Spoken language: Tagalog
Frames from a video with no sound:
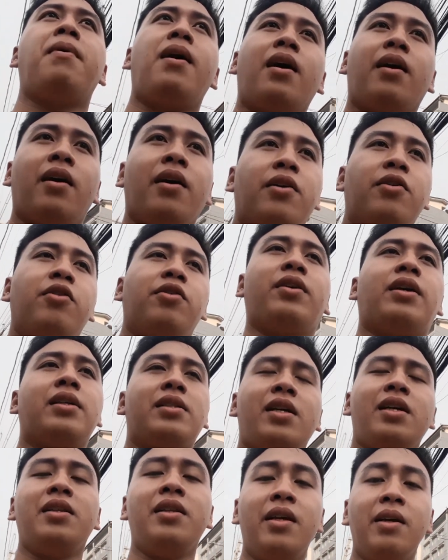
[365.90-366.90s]
bagay yun
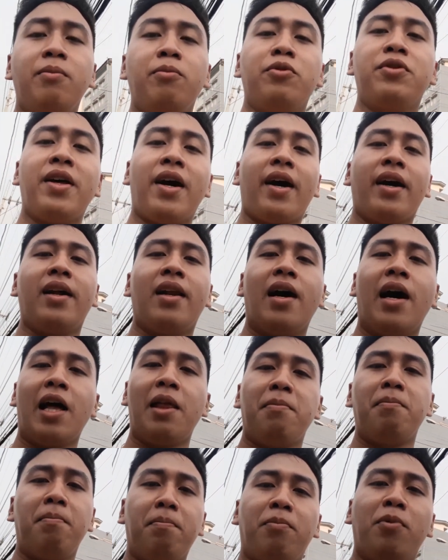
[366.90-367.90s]
kasi hindi mo na
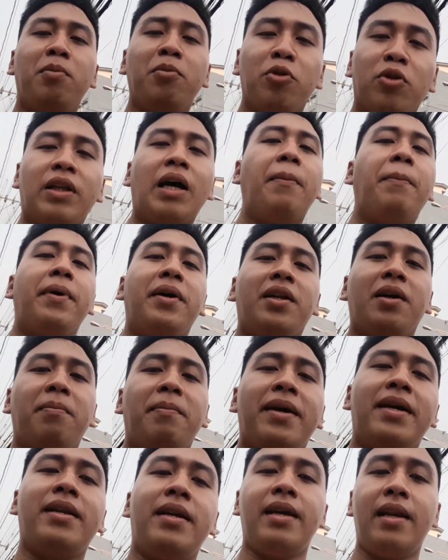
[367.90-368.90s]
kailangan pumunta pa ng
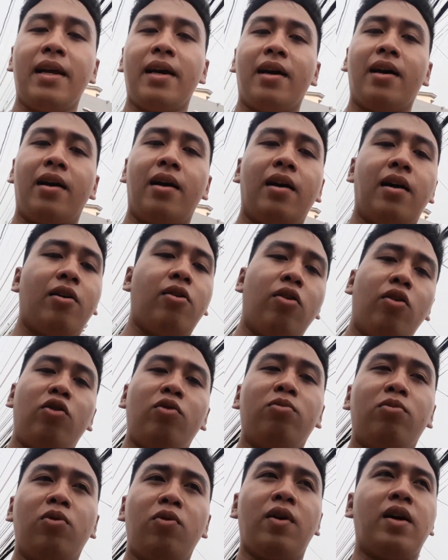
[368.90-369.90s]
Maynila o
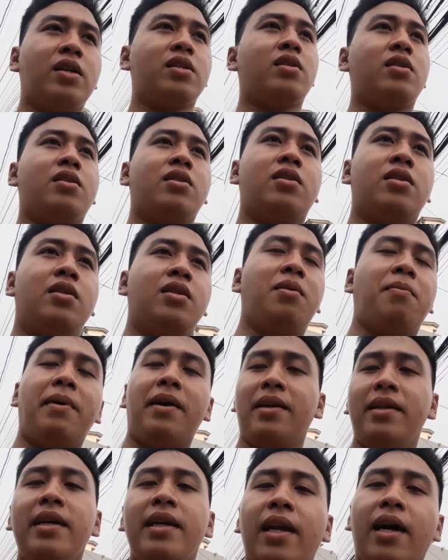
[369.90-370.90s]
lumuwas ng
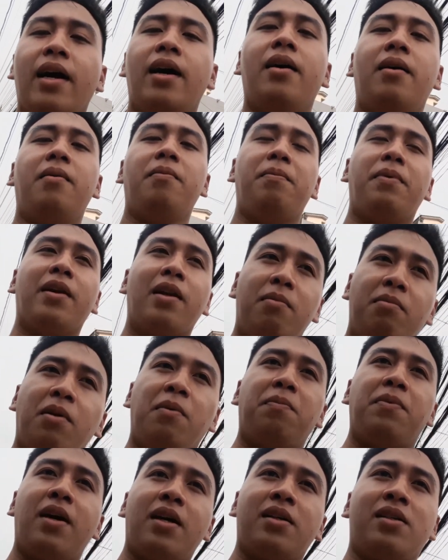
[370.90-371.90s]
Maynila para
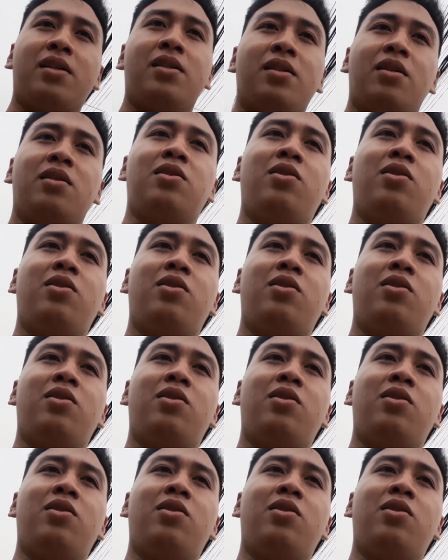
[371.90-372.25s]
mag-process ng